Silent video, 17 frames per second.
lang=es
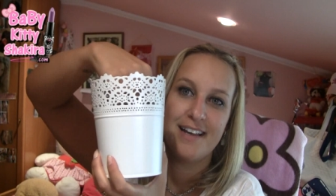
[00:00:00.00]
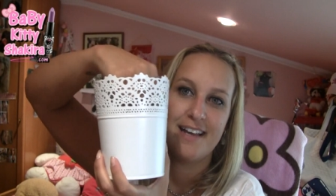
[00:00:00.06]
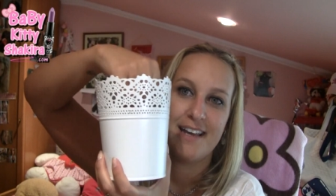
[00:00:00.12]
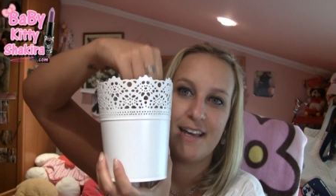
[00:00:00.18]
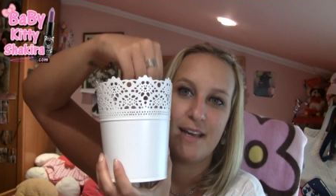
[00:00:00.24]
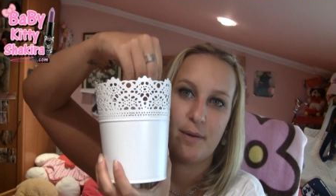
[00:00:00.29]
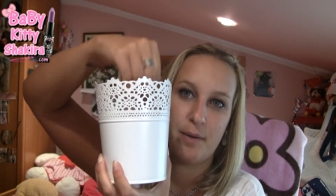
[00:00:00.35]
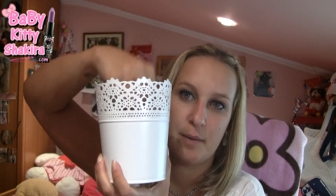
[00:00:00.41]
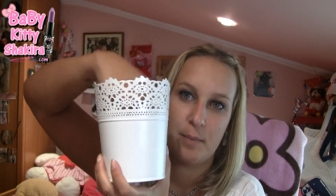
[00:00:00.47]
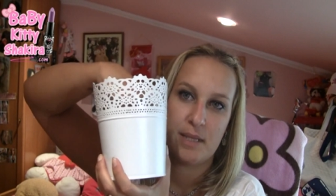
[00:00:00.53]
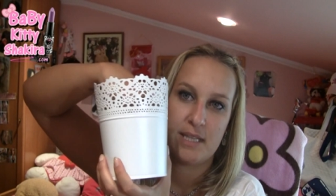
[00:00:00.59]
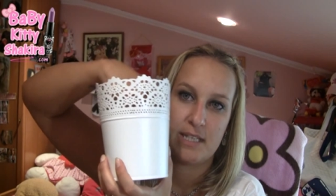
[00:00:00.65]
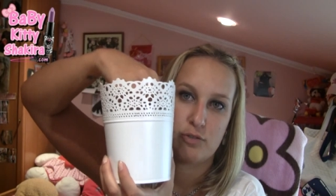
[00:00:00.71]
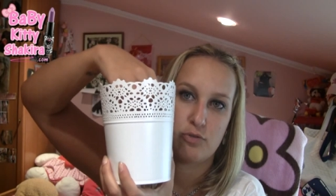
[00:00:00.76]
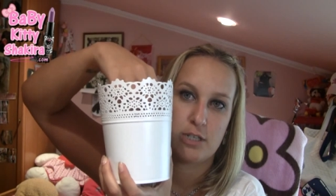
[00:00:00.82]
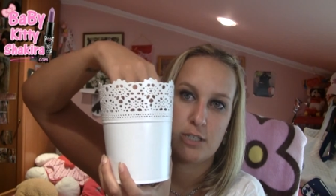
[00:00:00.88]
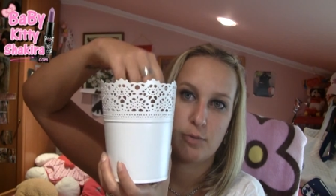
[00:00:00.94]
eh,
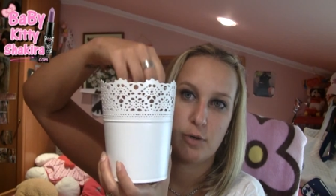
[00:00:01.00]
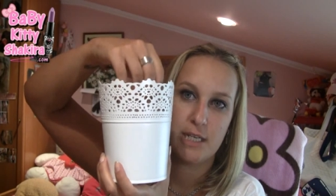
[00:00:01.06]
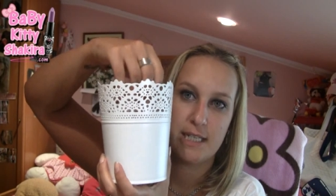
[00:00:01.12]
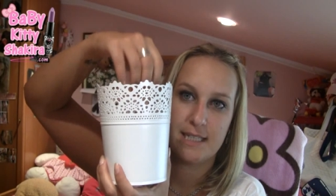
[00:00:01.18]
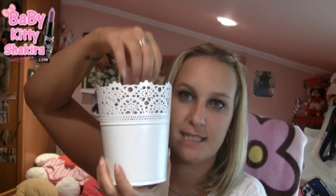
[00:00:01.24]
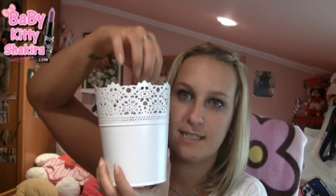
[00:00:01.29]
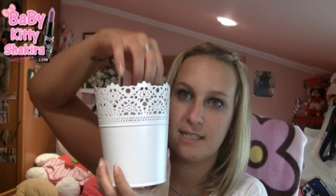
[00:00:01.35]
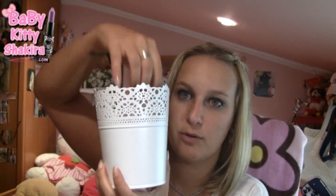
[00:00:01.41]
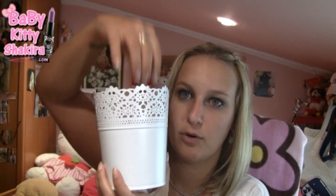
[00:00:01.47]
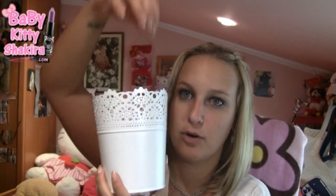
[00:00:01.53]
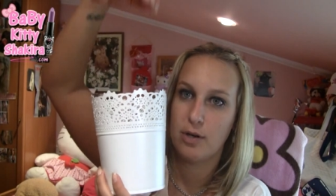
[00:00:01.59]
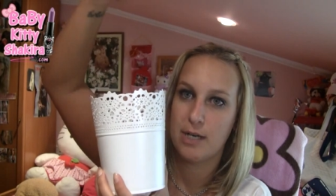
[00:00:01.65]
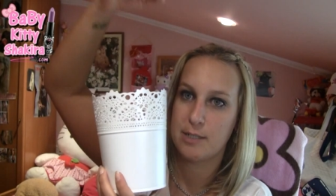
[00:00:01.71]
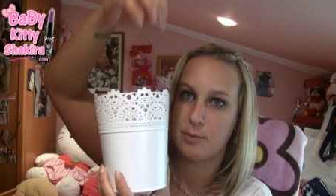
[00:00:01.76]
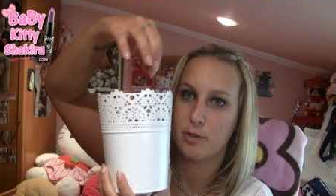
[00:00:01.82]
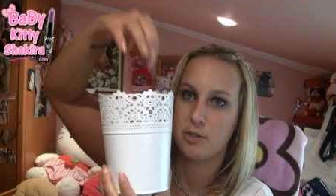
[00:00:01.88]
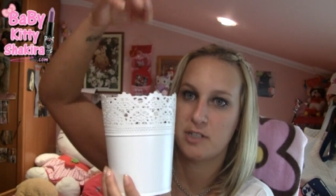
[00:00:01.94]
metes unas bolitas y
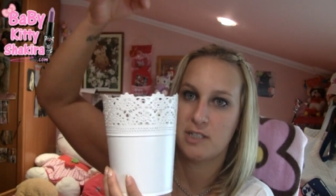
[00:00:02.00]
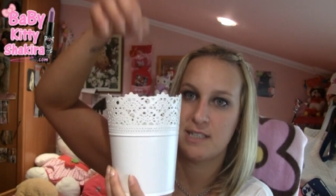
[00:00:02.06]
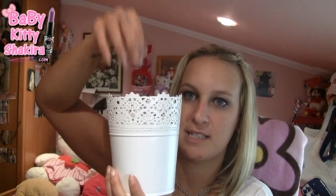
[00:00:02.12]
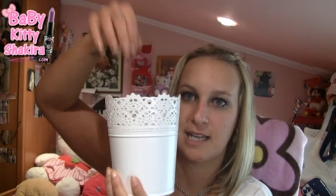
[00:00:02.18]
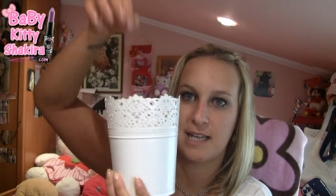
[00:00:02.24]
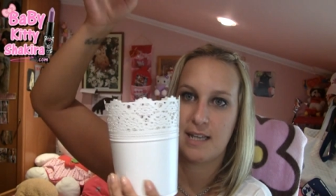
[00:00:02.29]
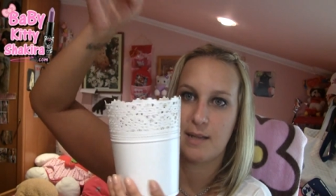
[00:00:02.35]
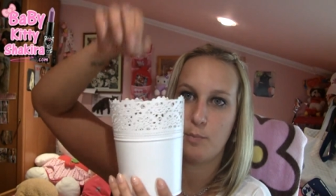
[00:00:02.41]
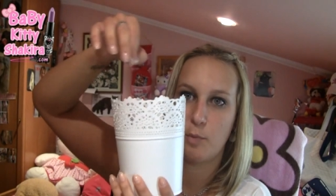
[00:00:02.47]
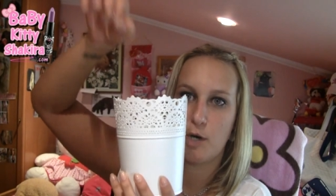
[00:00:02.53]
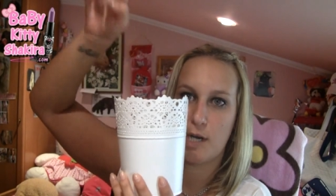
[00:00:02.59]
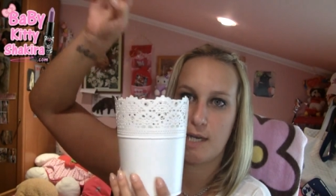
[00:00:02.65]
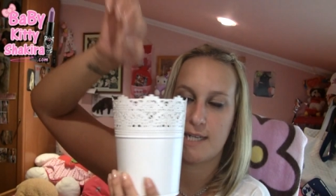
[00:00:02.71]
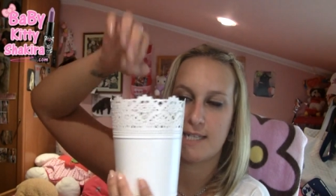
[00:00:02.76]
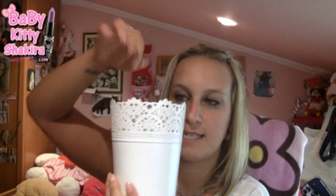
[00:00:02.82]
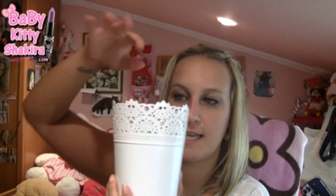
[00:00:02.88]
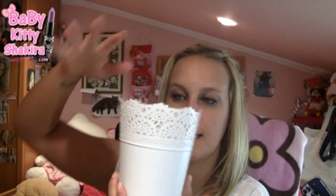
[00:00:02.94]
luego las brochas te quedan por
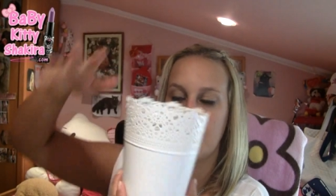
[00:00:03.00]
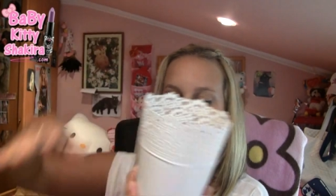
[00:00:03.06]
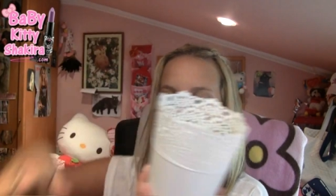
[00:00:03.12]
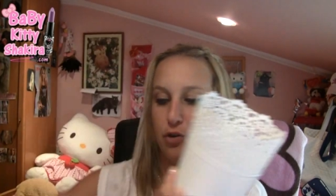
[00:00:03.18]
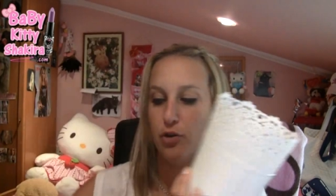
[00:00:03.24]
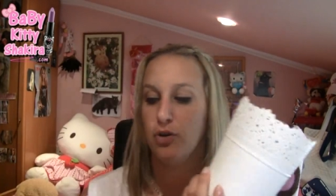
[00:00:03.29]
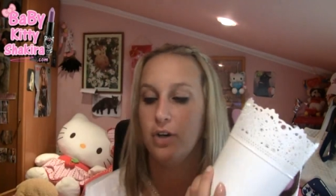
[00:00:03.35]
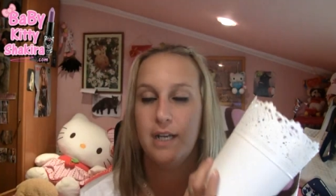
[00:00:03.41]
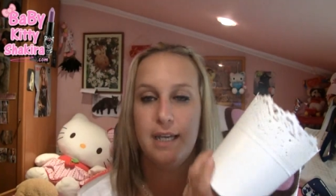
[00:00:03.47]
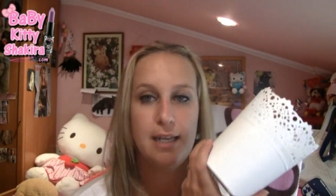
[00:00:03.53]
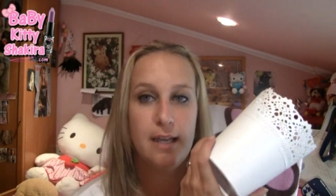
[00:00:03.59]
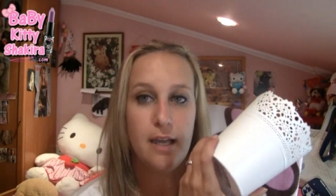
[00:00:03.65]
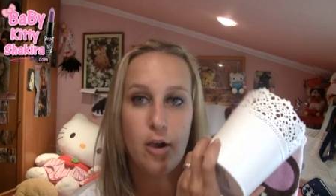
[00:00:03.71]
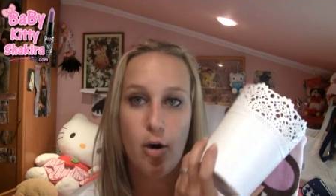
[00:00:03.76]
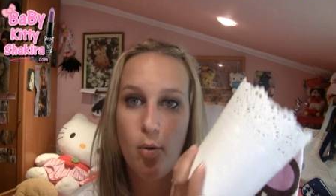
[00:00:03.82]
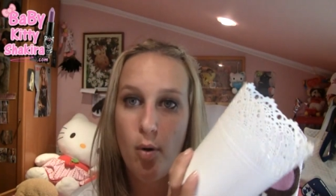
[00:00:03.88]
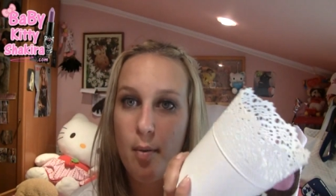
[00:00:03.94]
aquí saliendo
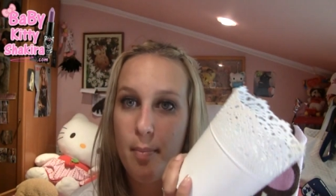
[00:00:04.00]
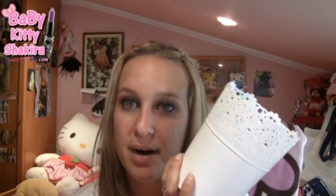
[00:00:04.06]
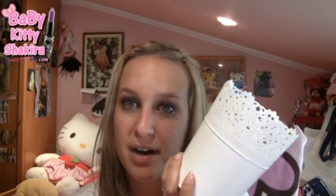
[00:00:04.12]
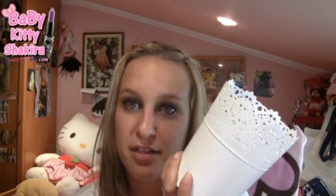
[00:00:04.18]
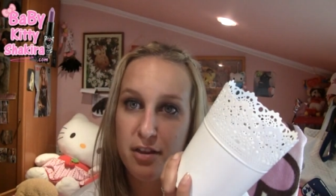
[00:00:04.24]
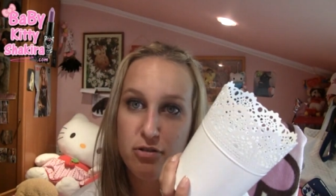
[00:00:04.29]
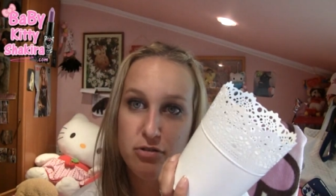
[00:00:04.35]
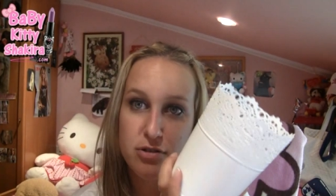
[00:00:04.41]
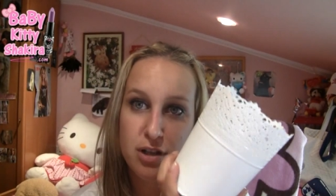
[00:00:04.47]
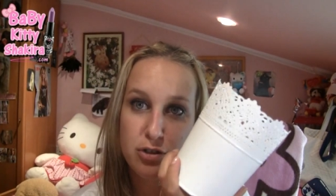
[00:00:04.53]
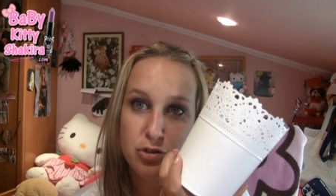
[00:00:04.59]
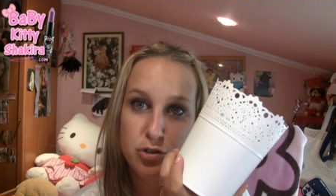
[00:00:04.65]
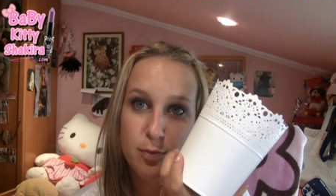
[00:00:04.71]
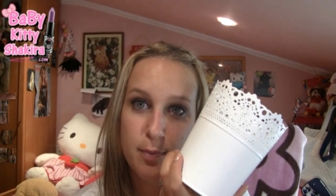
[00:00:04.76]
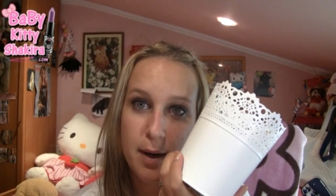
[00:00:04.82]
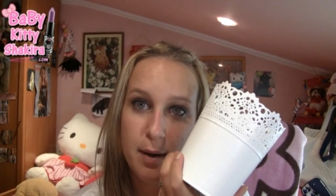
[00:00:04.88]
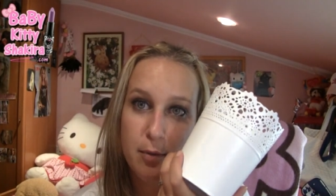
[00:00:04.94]
y como me parecieron tan
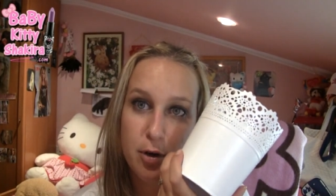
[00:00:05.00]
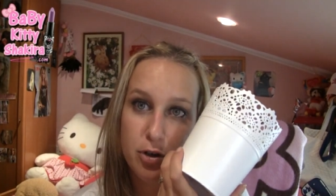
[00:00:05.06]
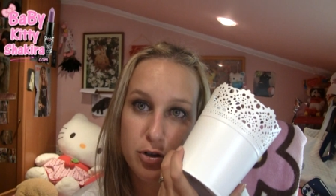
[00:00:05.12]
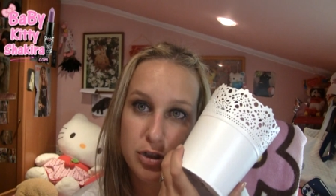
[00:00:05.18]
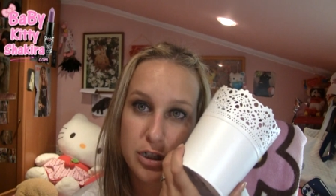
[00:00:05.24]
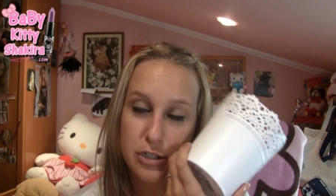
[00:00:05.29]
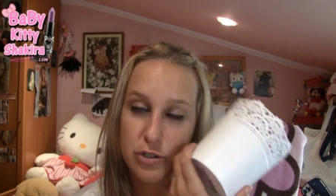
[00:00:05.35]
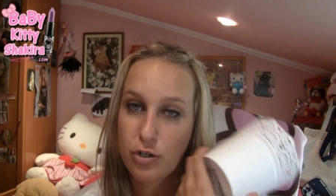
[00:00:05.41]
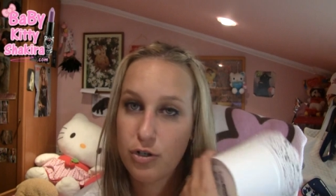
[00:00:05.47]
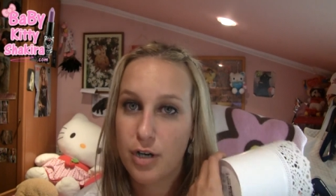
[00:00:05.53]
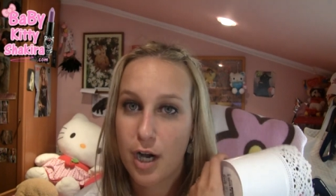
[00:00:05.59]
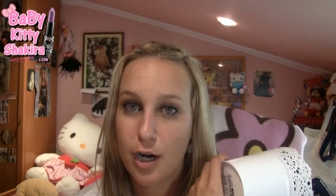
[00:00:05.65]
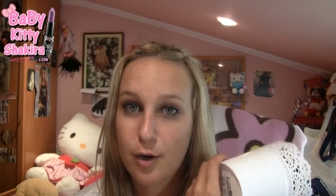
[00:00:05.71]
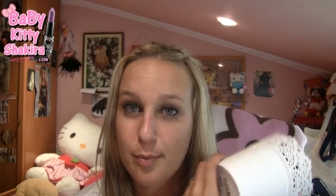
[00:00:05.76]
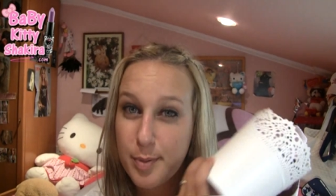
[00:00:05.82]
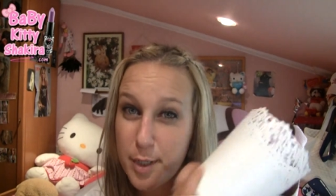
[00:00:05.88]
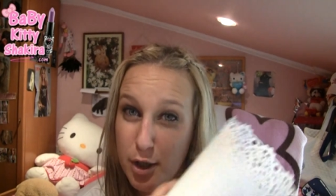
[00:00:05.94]
súper monos y soy
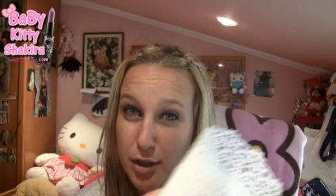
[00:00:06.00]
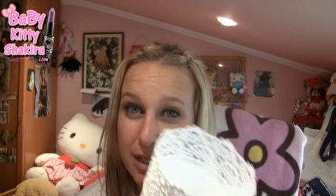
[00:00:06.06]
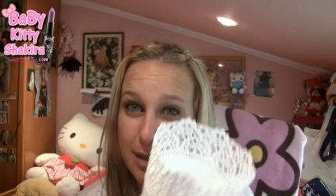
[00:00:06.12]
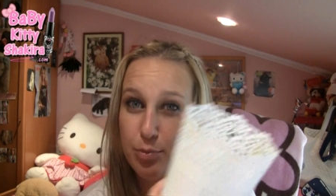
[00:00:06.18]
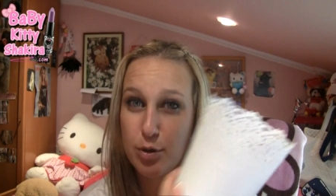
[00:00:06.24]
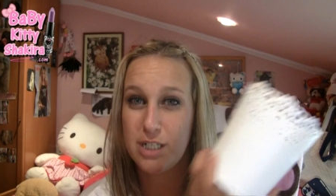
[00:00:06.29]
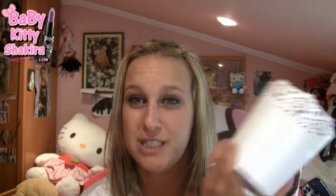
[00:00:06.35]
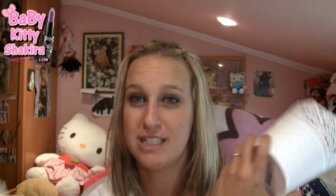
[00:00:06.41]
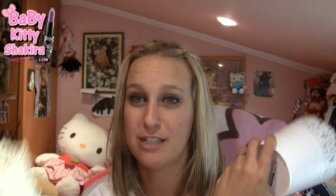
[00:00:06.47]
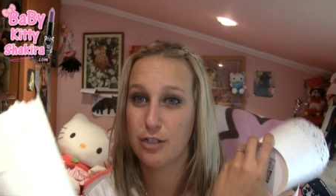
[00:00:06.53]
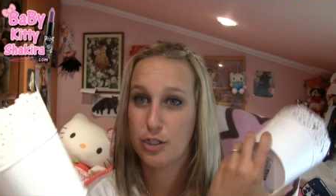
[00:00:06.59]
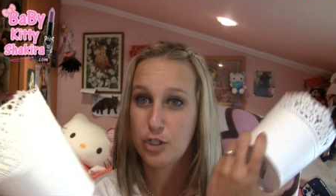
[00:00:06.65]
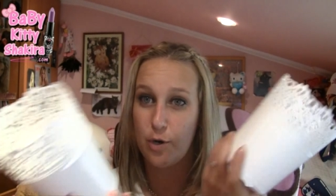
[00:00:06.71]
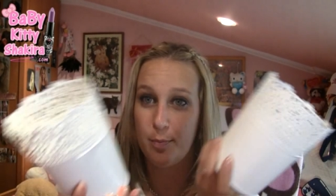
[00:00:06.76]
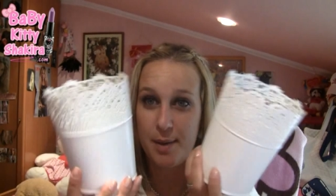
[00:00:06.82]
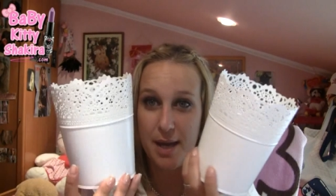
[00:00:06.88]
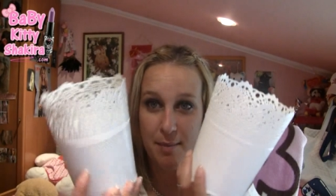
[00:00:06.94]
una copiona pues se
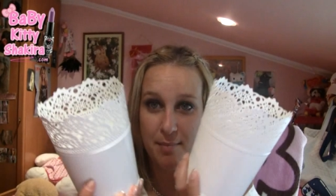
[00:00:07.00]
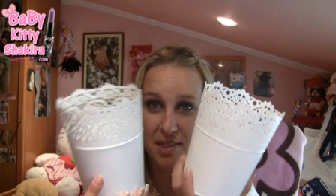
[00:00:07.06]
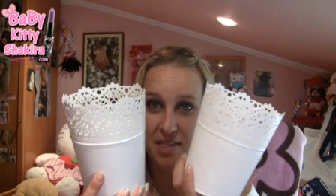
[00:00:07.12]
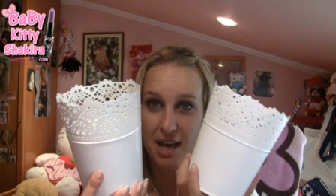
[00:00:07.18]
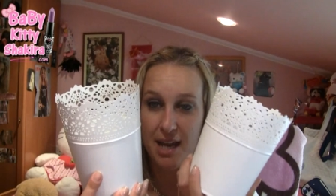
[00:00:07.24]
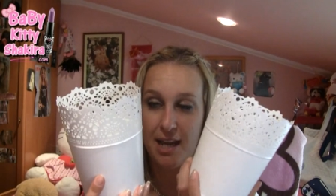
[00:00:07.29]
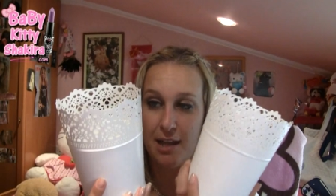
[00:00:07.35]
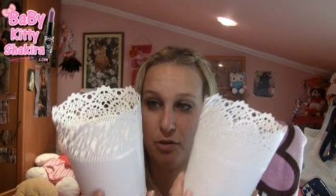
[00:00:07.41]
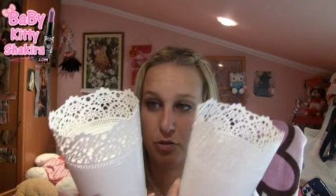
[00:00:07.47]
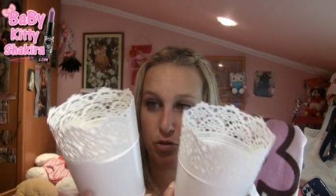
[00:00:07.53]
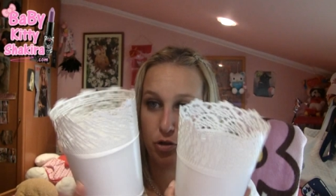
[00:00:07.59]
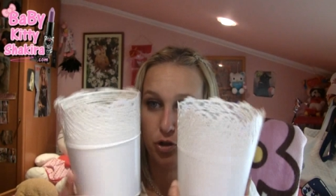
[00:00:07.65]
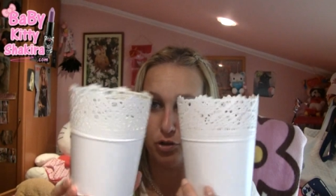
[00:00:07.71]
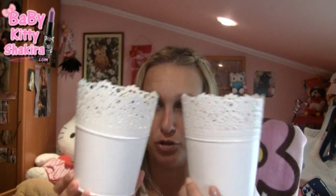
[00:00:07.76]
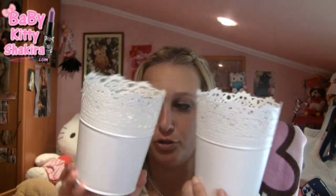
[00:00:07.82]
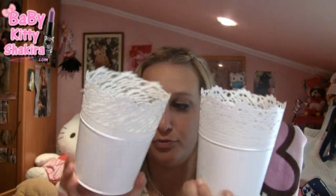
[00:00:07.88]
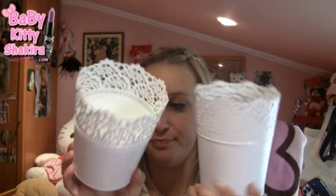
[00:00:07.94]
los copié y me traje
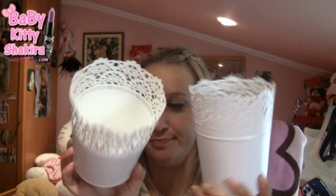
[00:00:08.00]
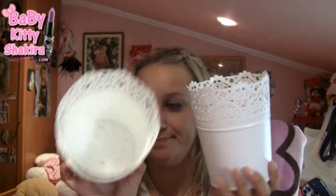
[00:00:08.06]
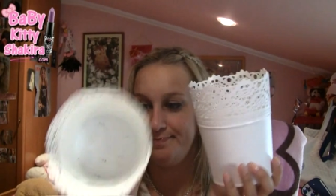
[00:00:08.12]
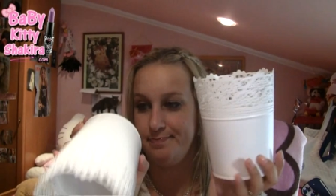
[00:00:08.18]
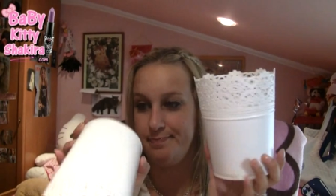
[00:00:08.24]
dos